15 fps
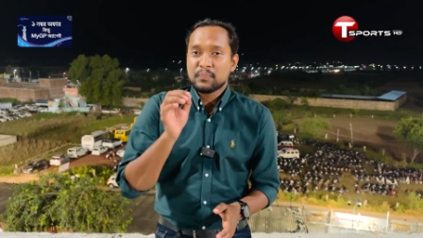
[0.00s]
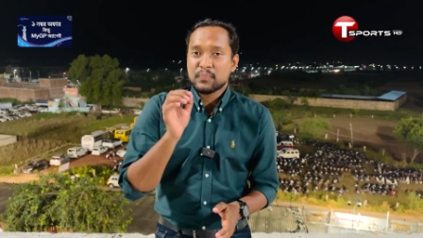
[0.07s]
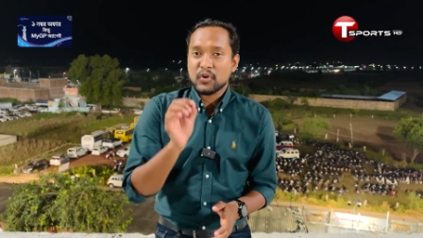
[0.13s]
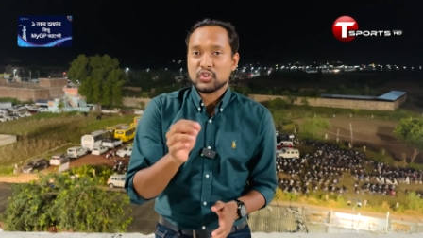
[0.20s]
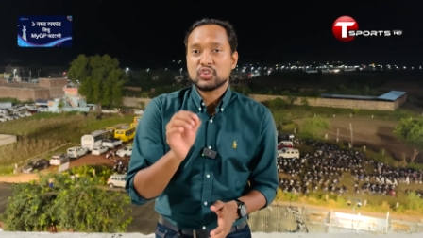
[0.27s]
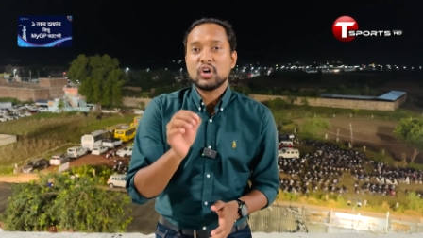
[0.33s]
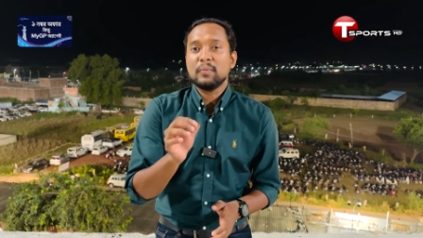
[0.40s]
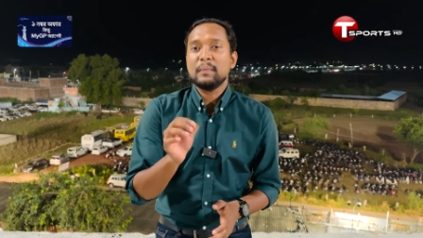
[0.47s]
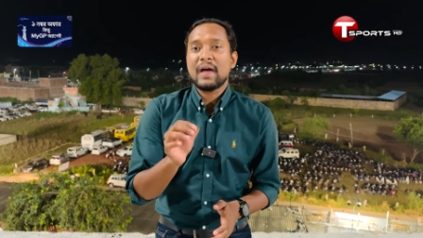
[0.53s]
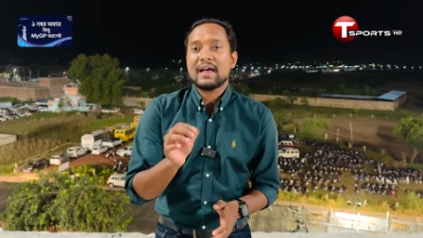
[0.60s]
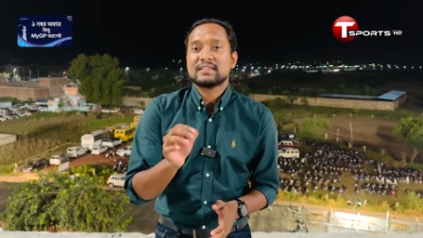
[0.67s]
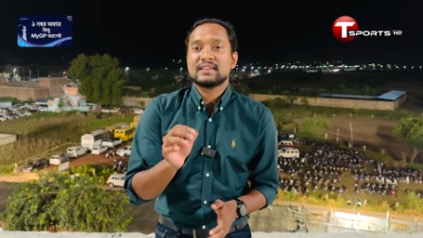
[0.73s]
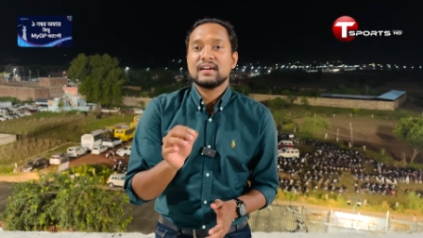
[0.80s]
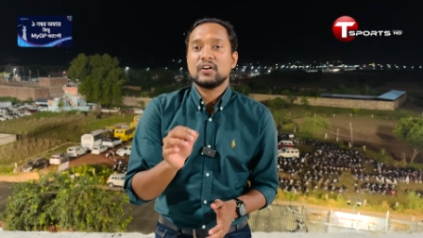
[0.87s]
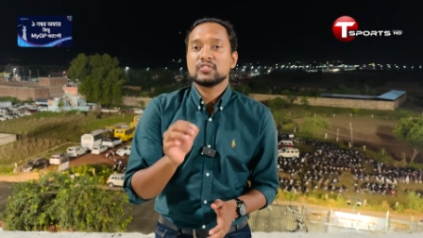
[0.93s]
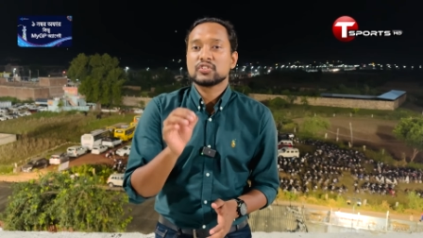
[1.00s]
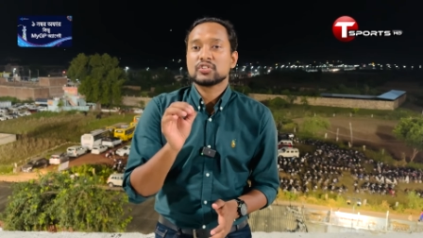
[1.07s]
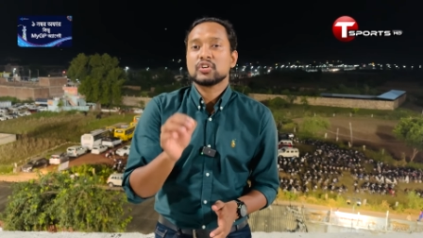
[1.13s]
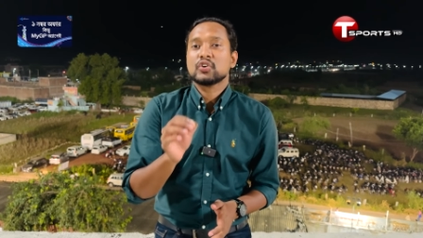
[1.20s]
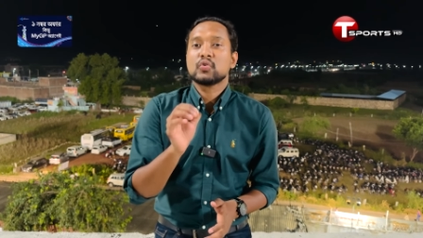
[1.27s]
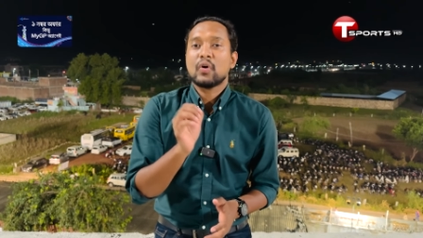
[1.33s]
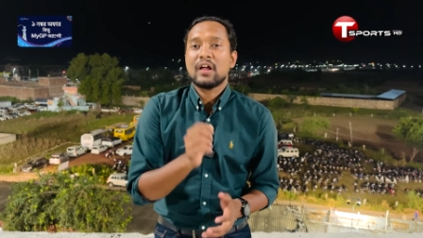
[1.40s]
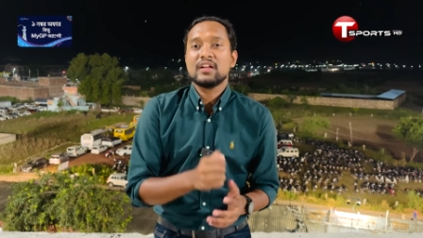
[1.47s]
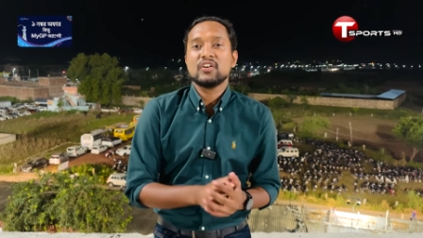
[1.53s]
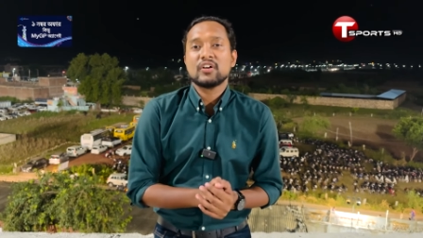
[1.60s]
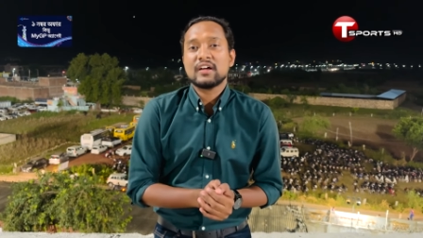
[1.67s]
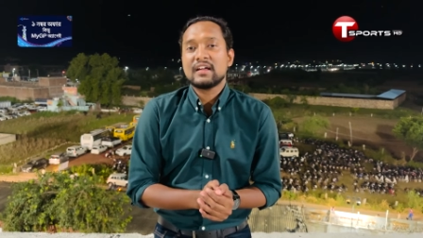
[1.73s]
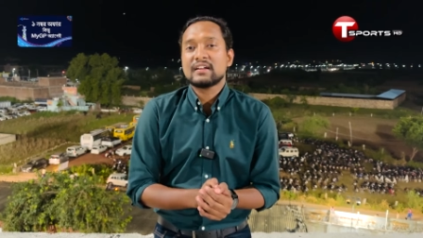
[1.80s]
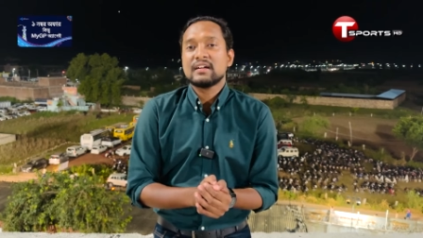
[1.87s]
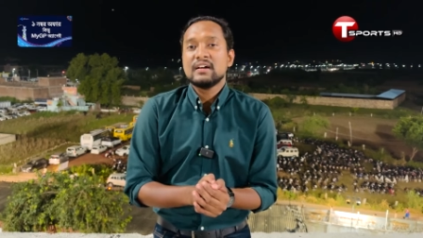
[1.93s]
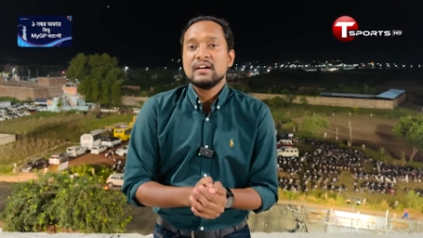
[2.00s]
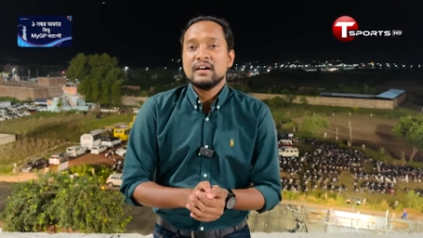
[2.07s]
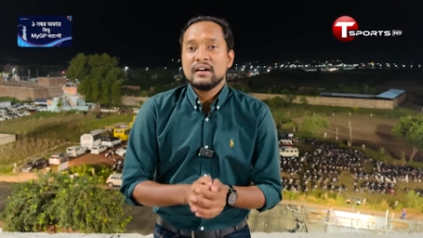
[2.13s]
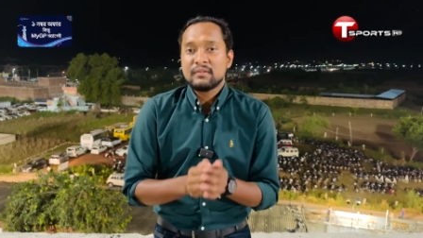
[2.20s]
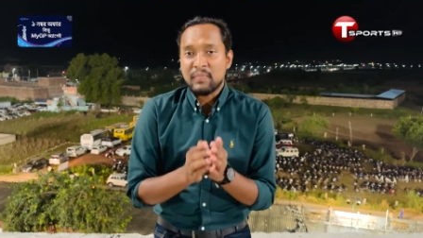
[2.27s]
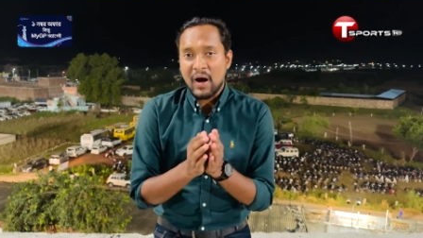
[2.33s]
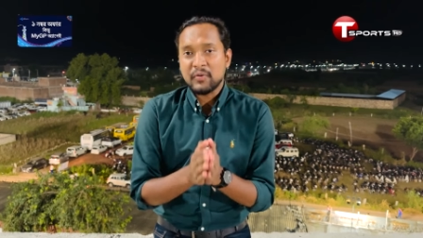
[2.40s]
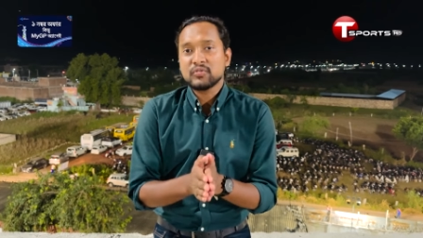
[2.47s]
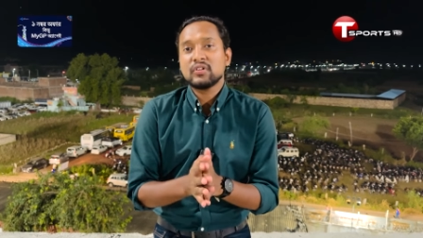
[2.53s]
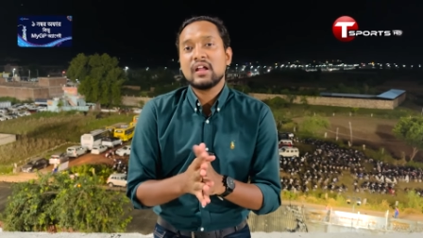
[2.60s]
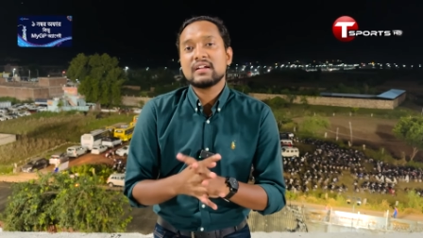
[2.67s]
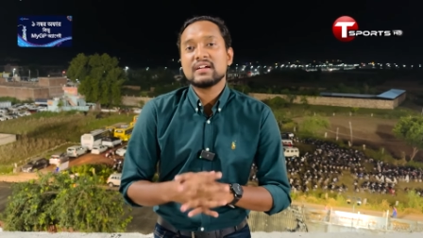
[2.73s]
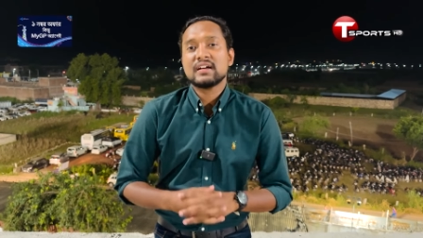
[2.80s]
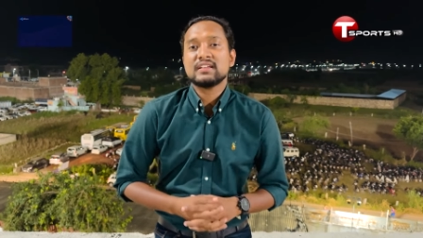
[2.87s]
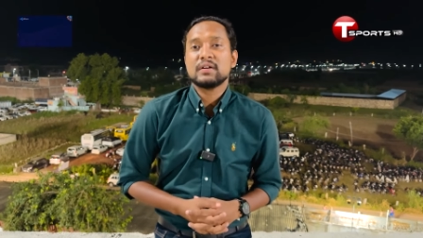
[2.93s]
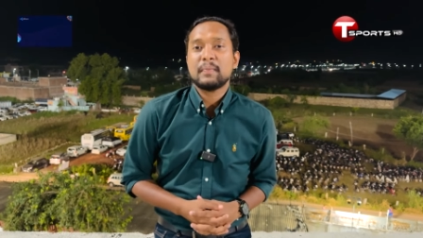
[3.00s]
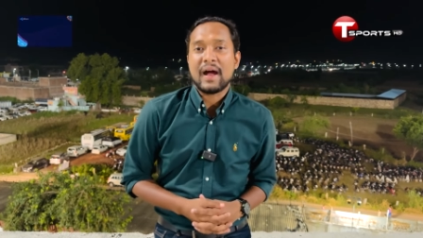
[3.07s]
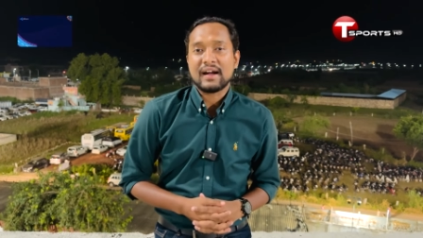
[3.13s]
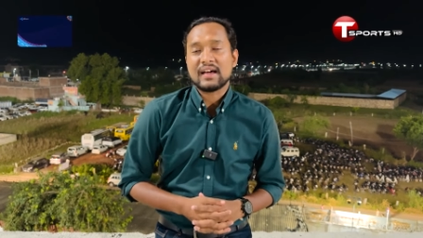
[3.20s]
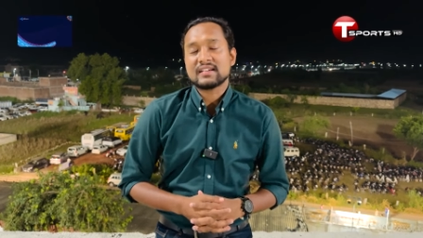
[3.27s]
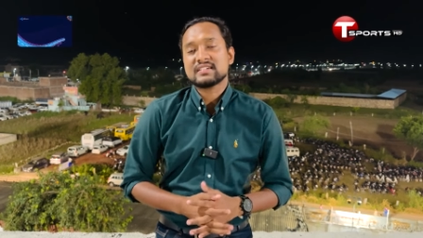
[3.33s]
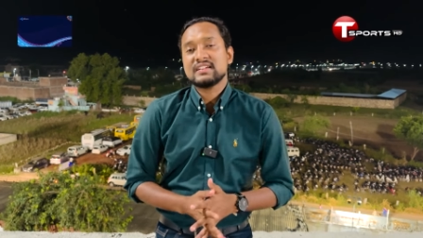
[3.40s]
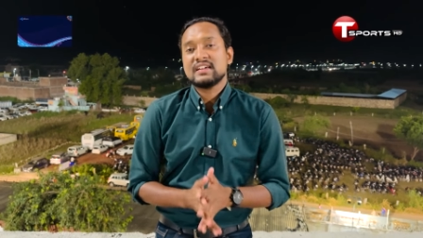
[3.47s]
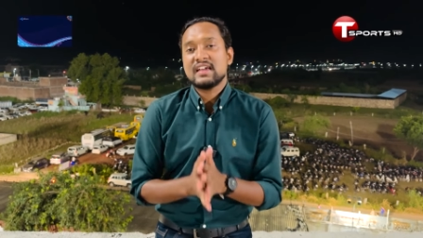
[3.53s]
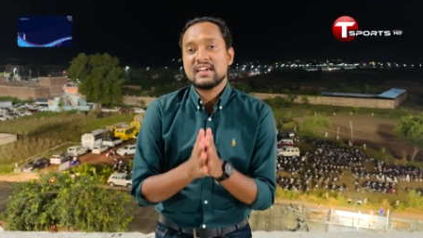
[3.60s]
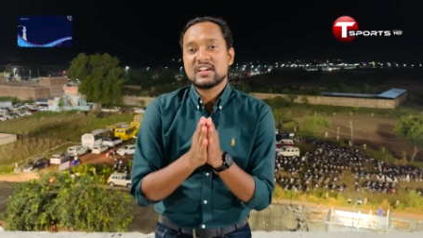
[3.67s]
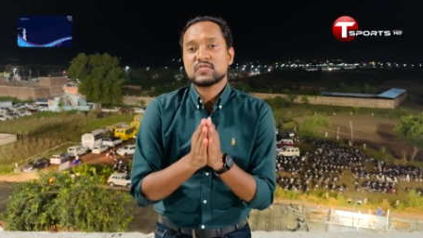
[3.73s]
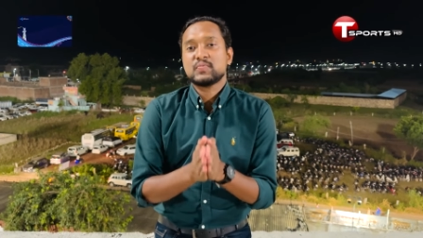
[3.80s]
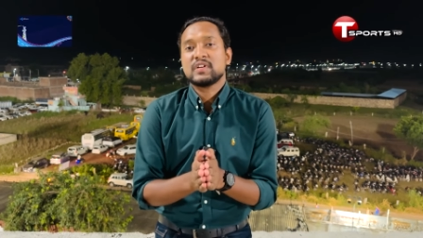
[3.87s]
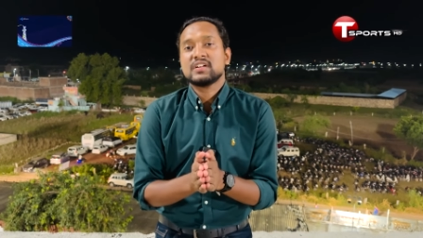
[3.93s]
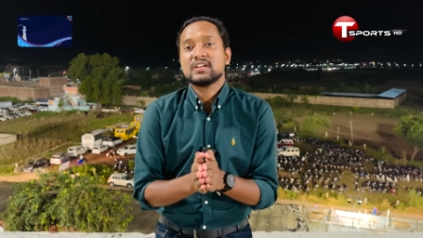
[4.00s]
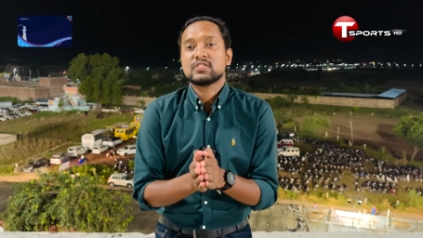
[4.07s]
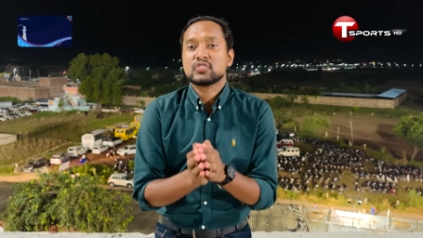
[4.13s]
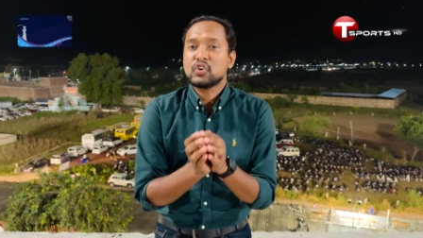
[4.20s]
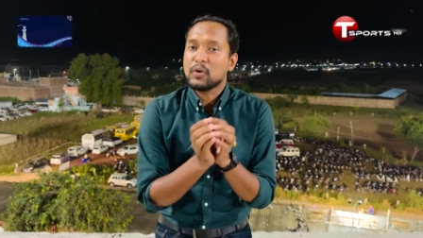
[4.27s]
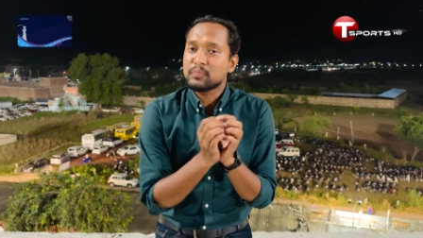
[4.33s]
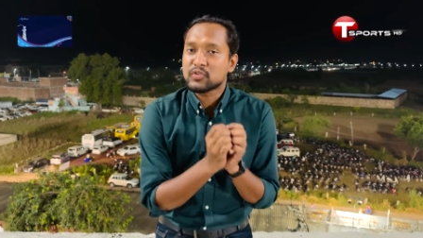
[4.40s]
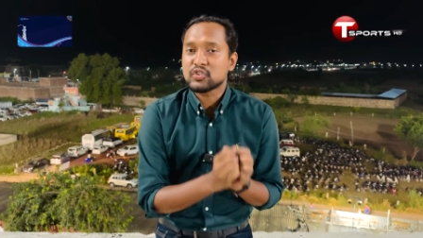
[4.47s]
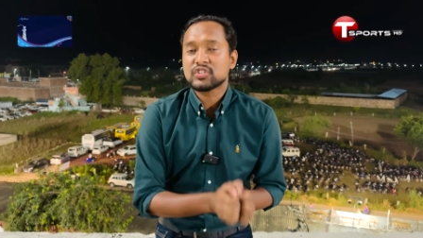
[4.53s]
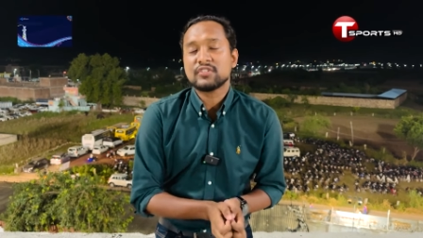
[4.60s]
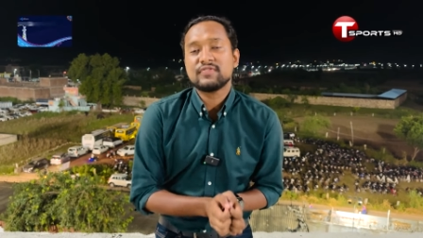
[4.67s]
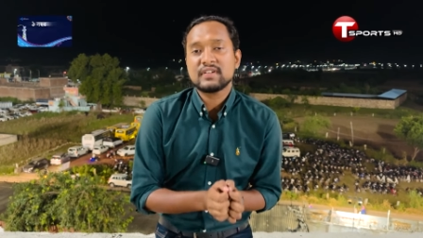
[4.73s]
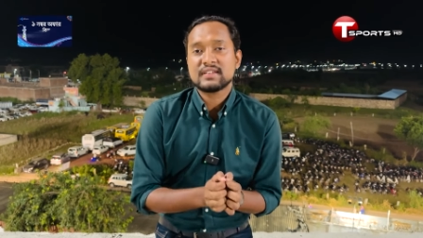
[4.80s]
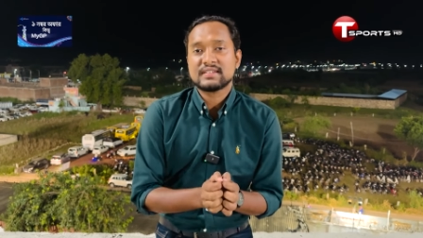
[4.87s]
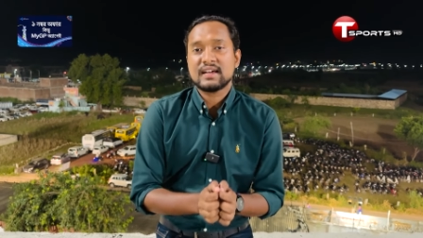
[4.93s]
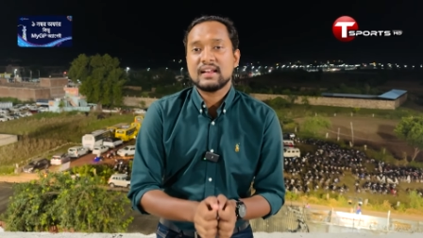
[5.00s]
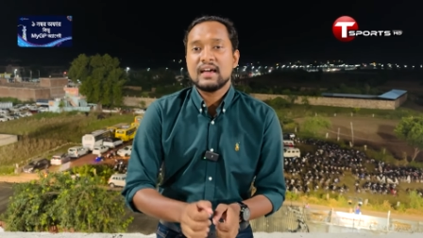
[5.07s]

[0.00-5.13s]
প্রথম ম্যাচে অন্তত গোয়ালিয়রের মাহমুদুল্লাহ রিয়াদের ব্যাট আসেনি এই এক্সপিরিয়েন্স খুব দ্রুত ফিরেছেন